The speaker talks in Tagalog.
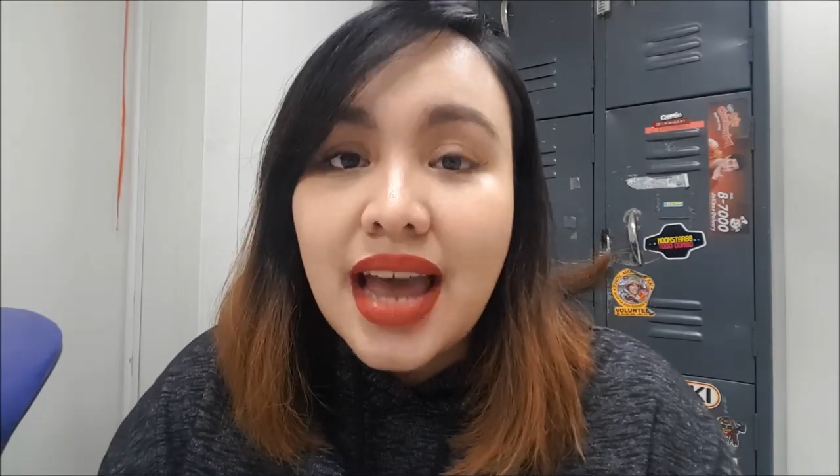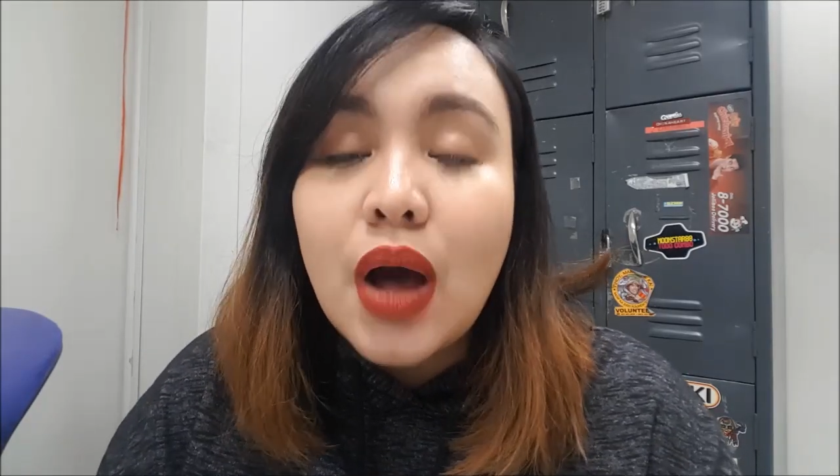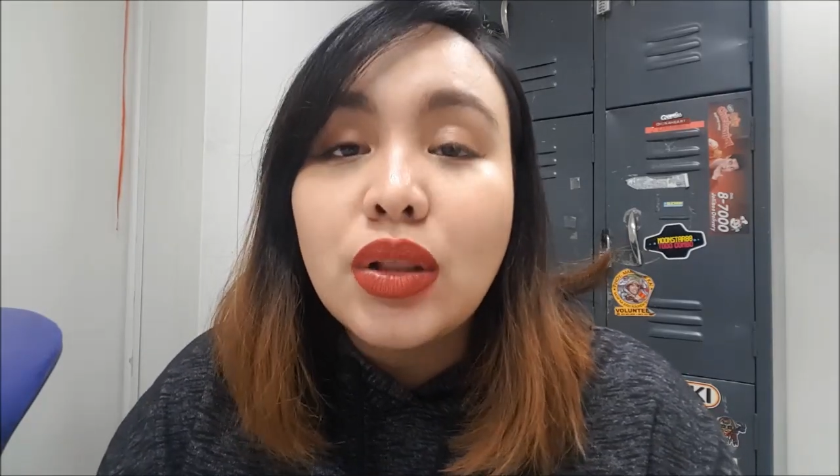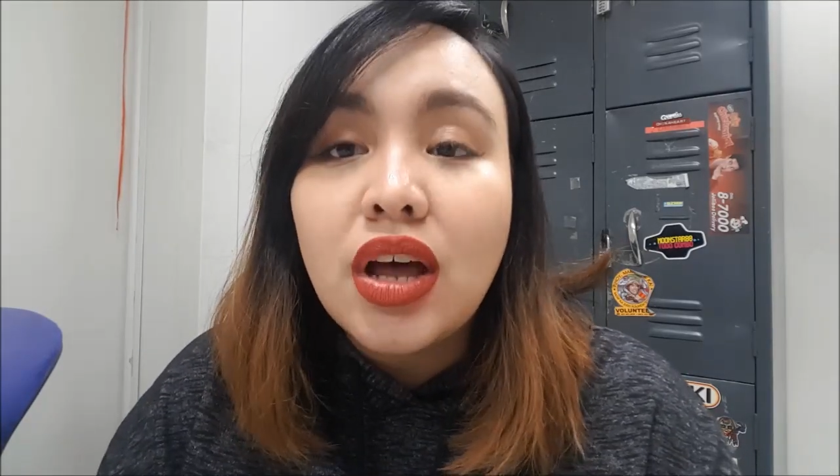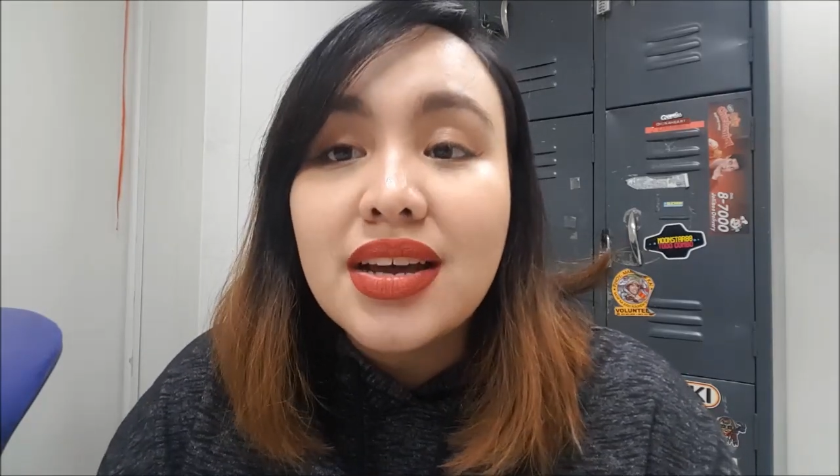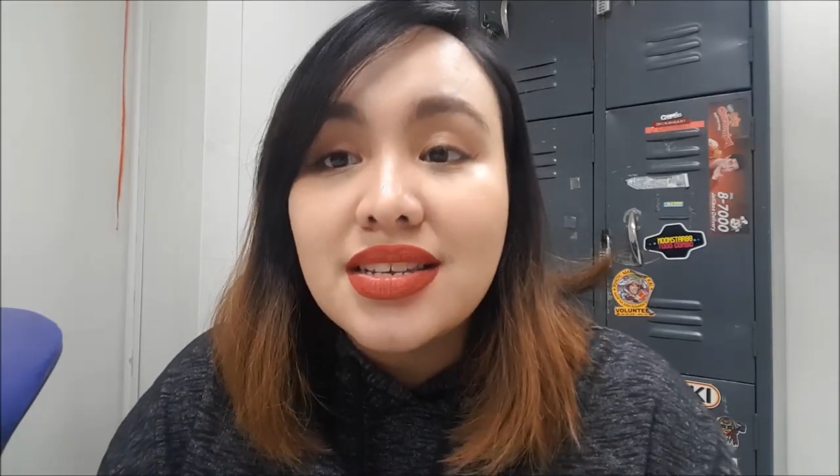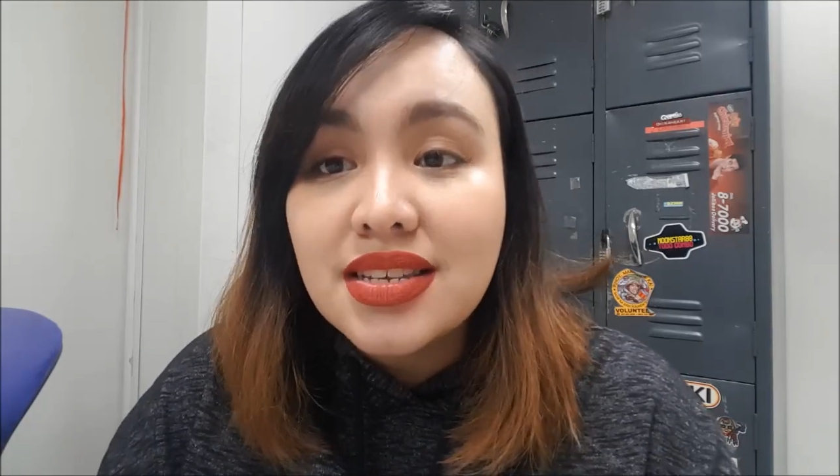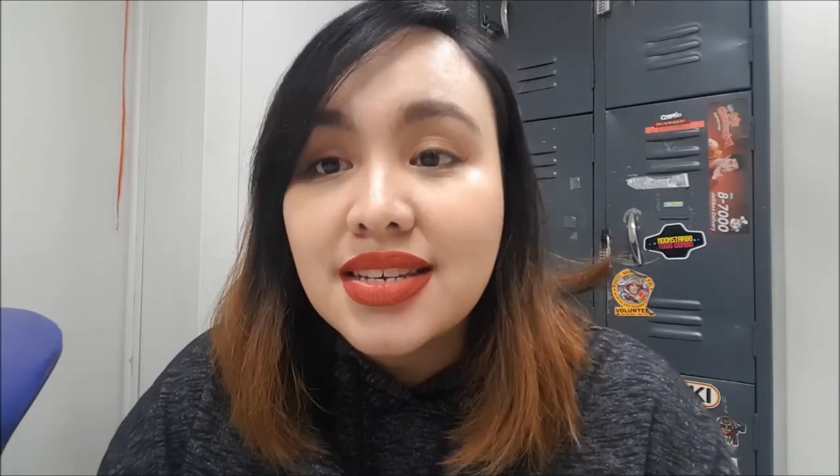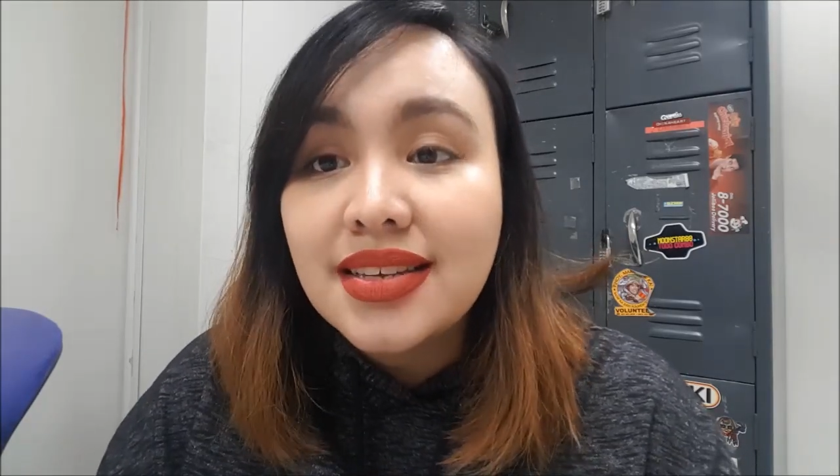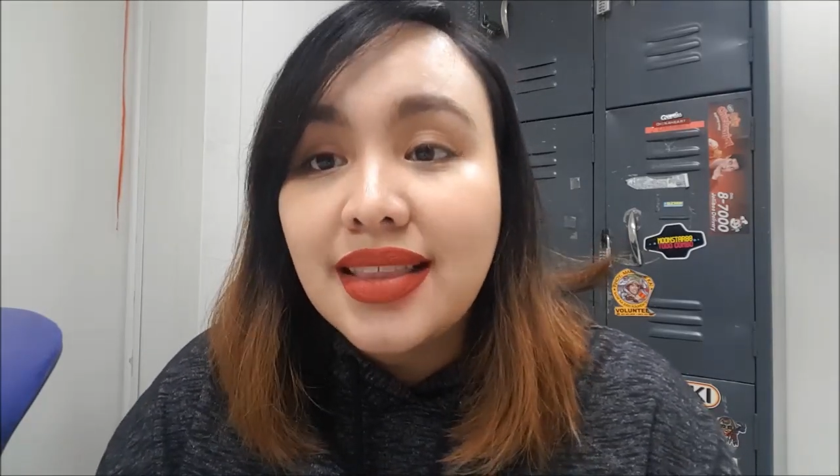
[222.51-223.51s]
How long is this
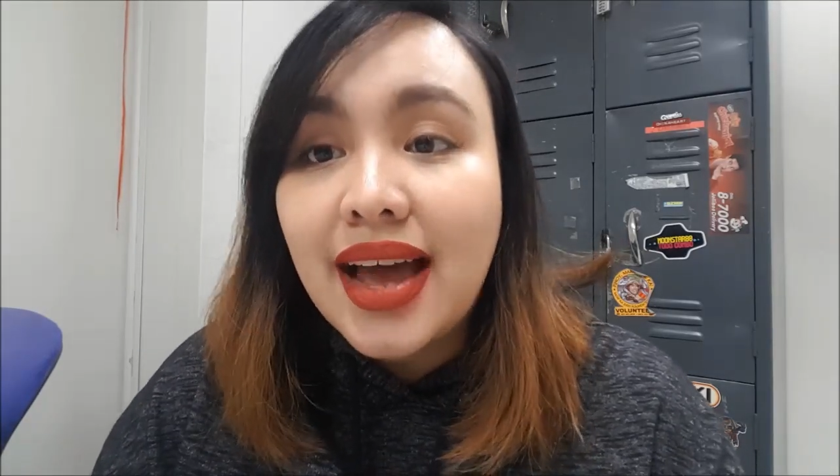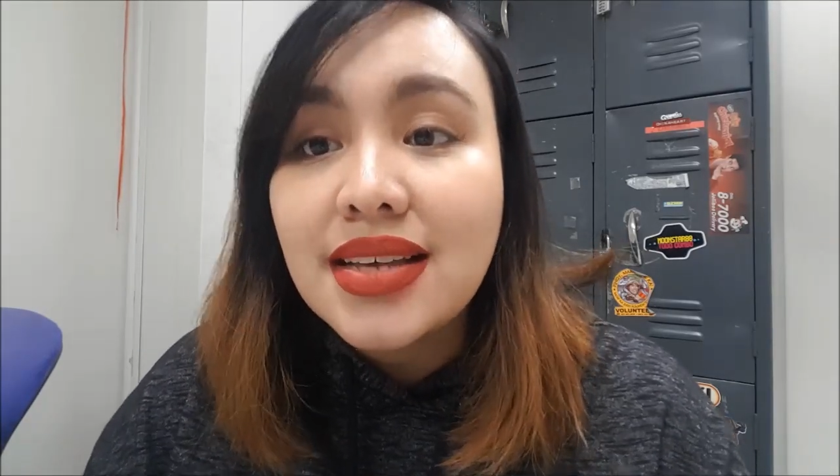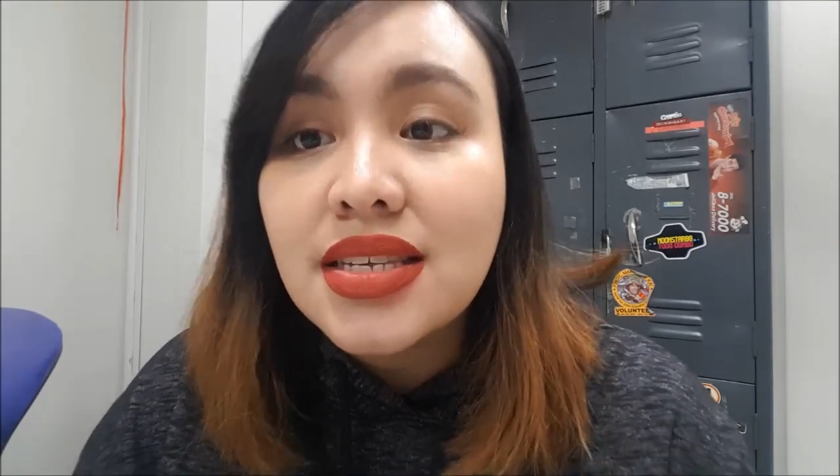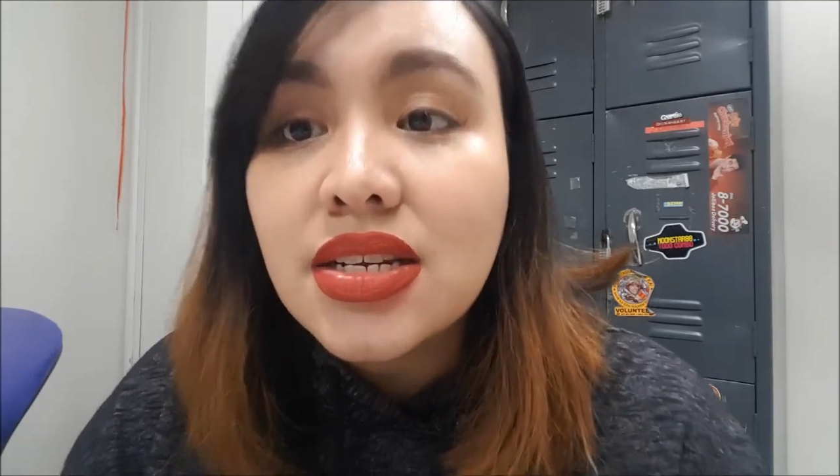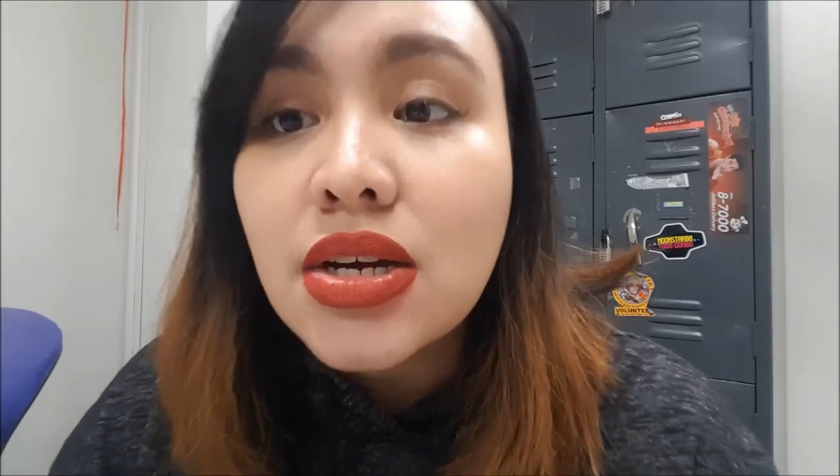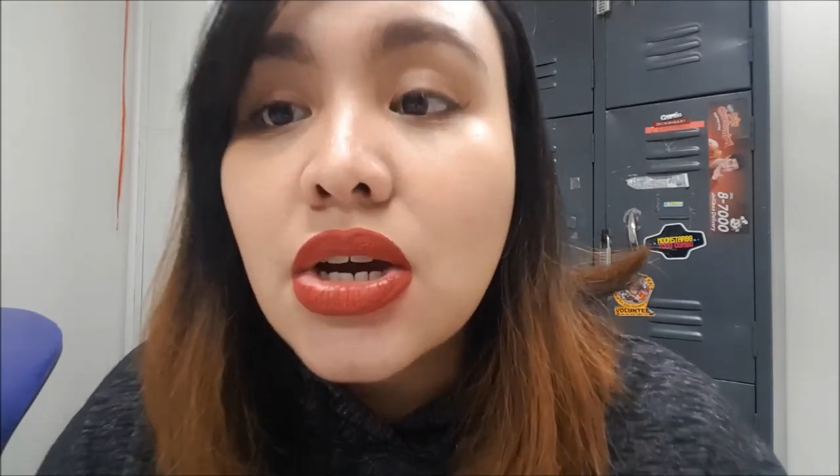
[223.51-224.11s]
gonna last